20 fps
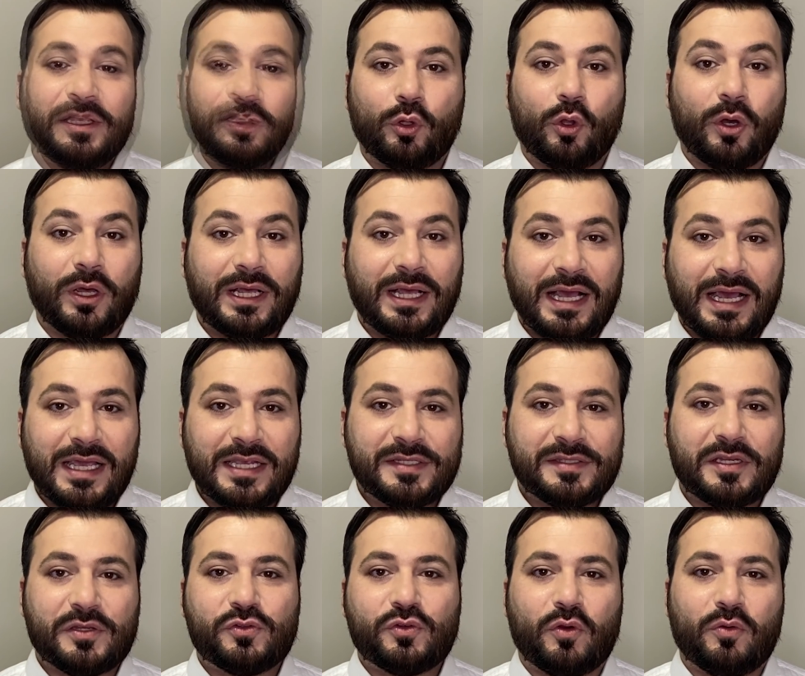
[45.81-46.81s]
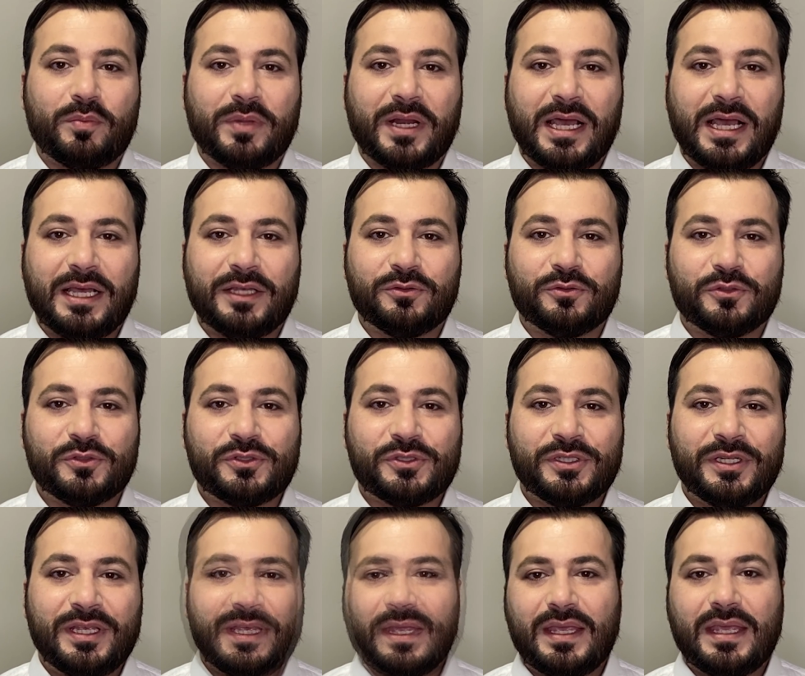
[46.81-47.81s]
locais assombrados,